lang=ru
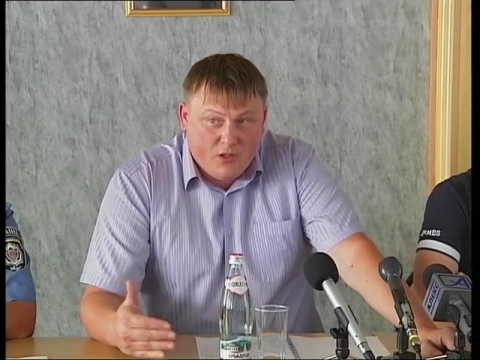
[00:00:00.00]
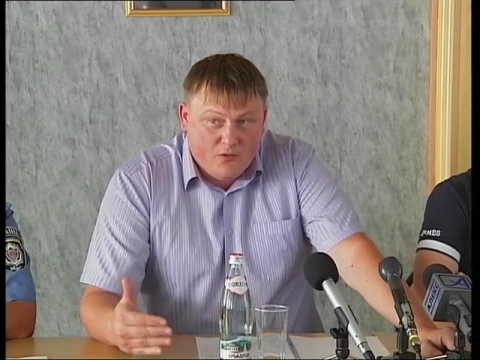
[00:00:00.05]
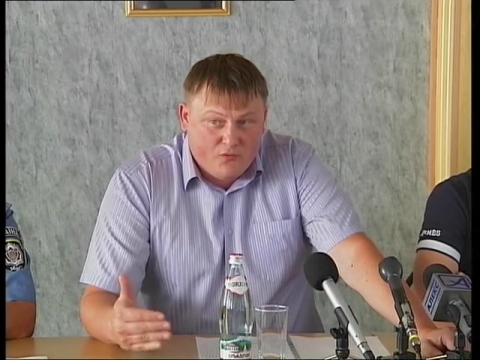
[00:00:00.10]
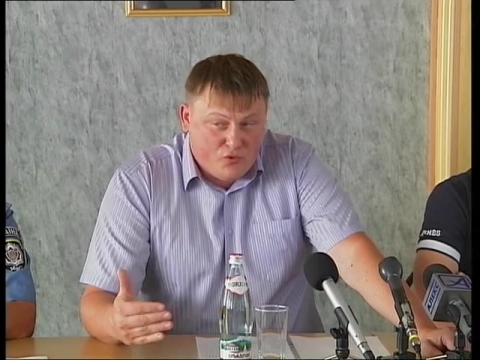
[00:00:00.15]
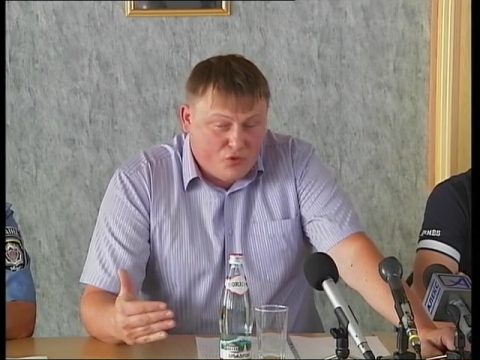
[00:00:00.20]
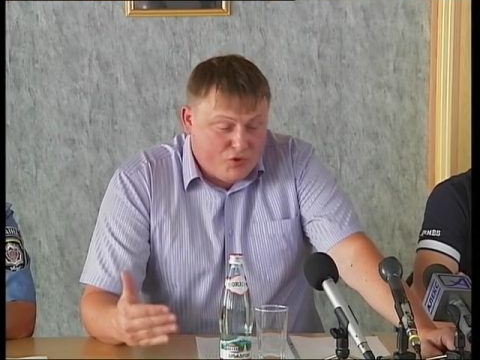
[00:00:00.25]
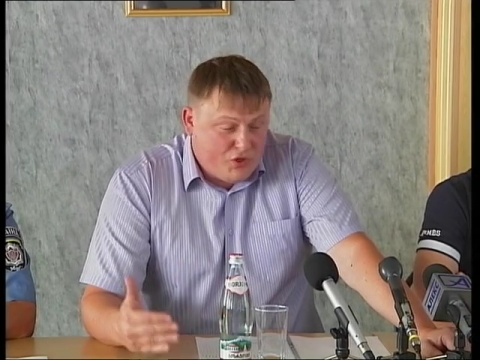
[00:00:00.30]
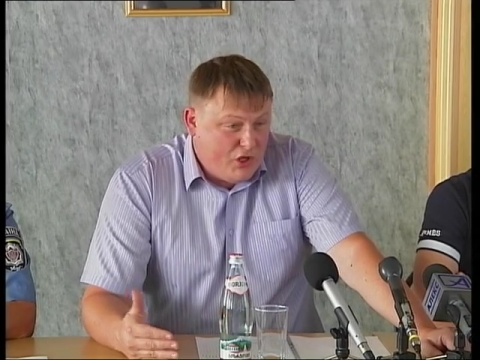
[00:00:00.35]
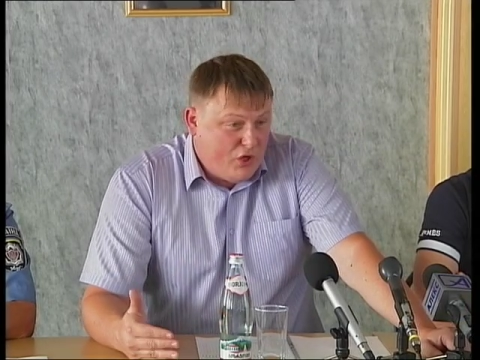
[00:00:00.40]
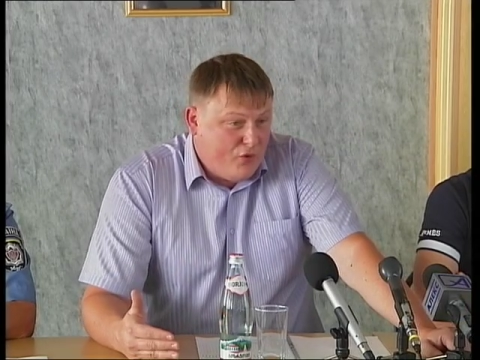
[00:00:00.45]
в
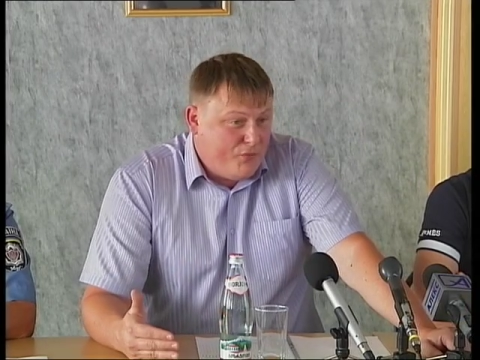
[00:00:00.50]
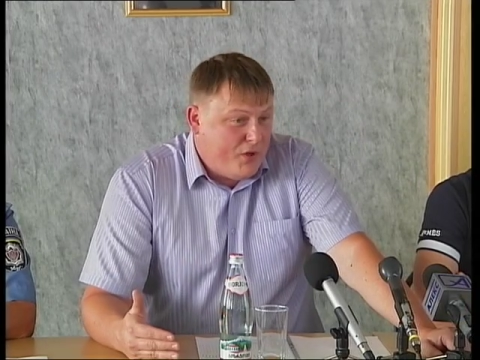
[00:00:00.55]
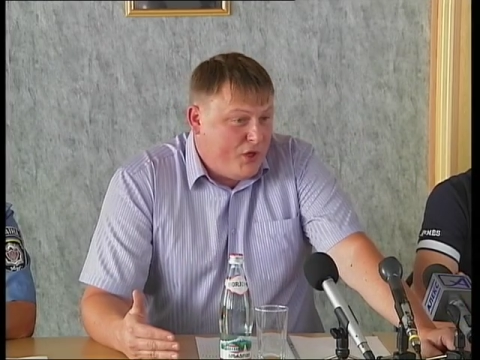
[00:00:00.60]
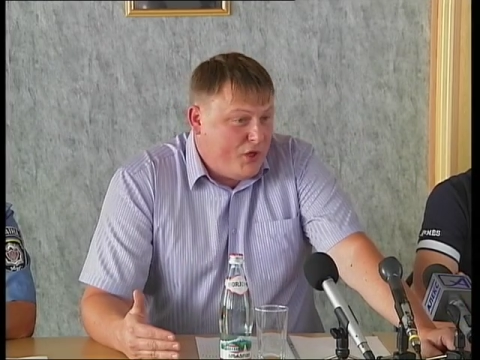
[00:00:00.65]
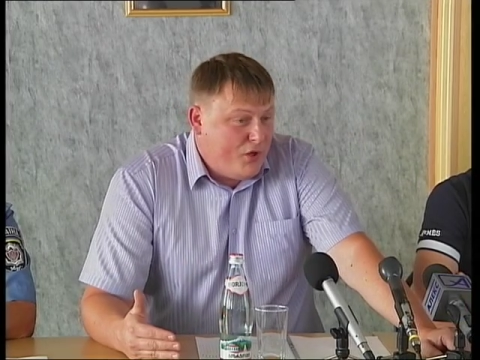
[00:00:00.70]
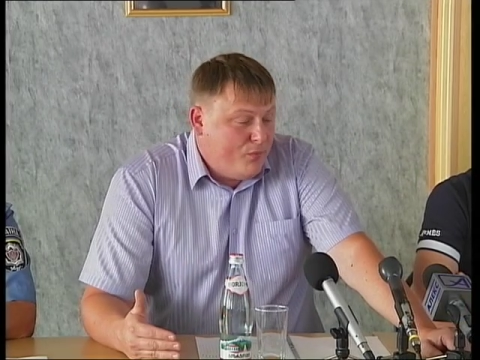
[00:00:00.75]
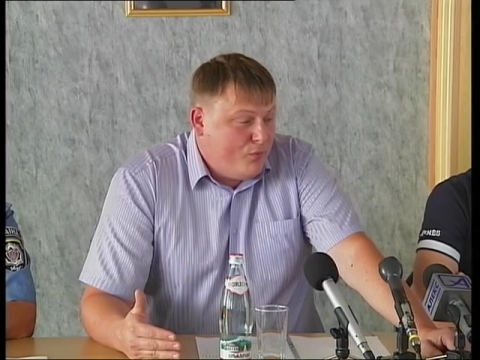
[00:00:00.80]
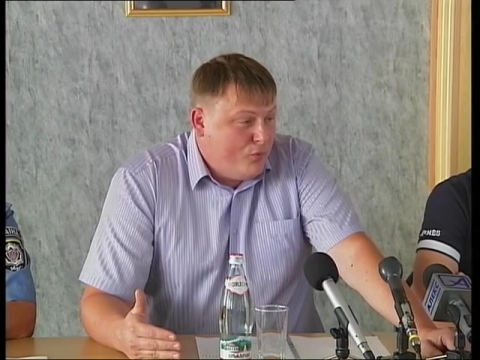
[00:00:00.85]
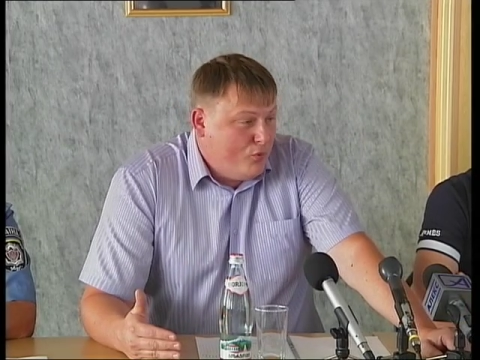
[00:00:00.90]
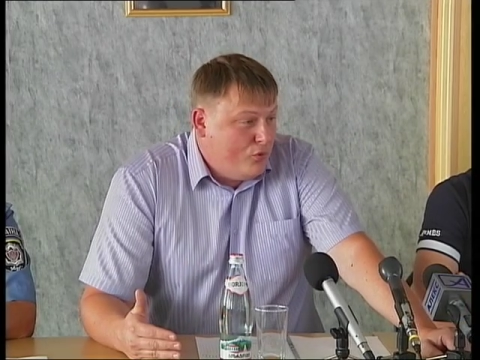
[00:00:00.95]
суде у меня
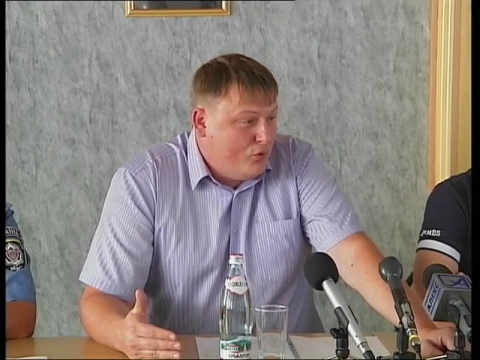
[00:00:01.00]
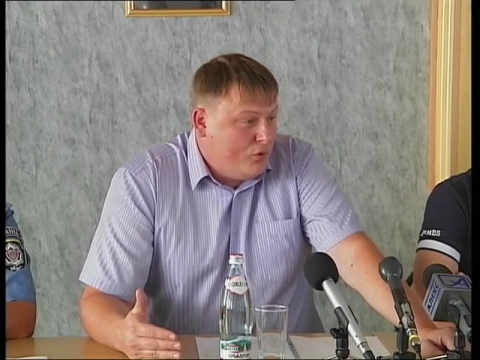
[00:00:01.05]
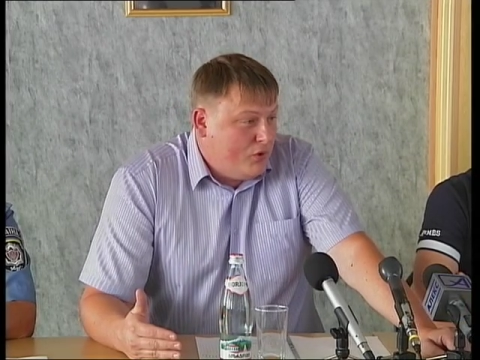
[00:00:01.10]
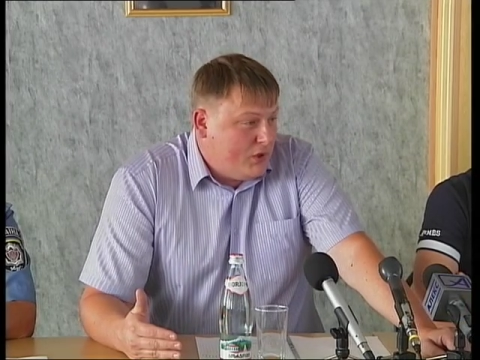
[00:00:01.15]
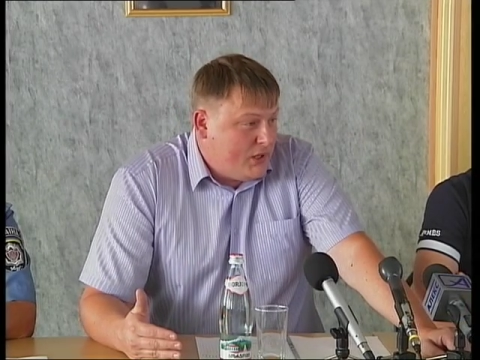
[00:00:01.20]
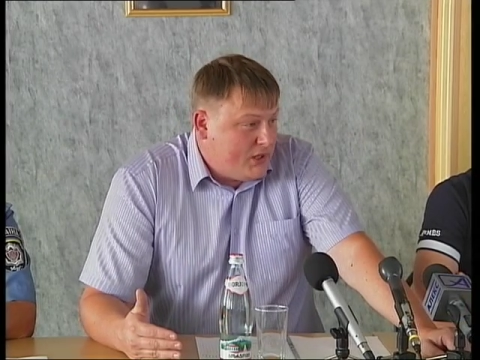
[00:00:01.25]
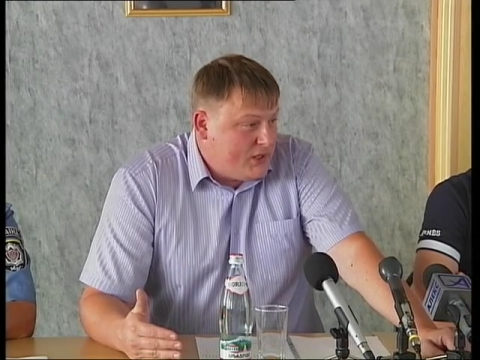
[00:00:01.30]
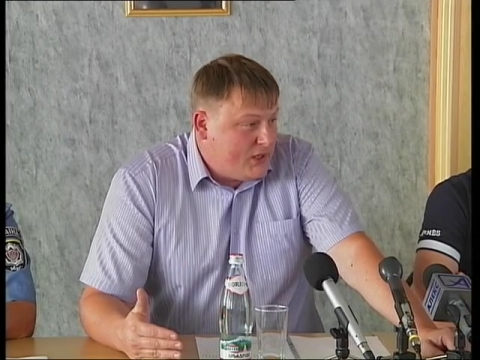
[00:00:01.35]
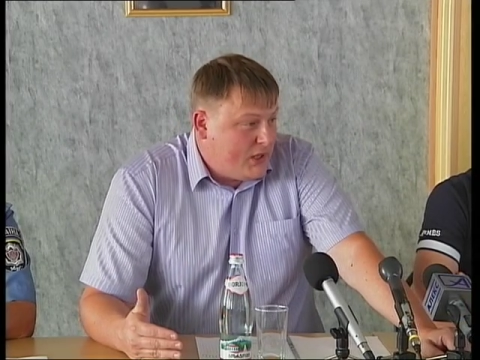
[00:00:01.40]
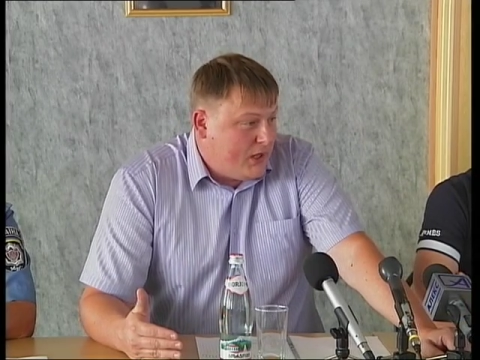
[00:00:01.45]
не будут
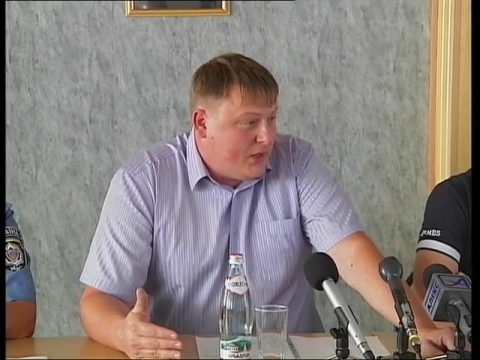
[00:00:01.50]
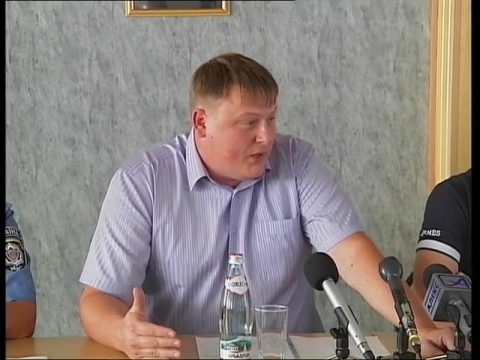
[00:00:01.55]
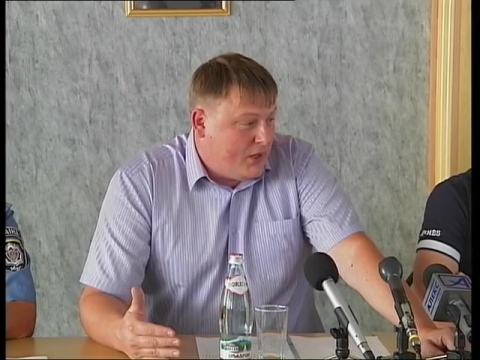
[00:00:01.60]
глаза,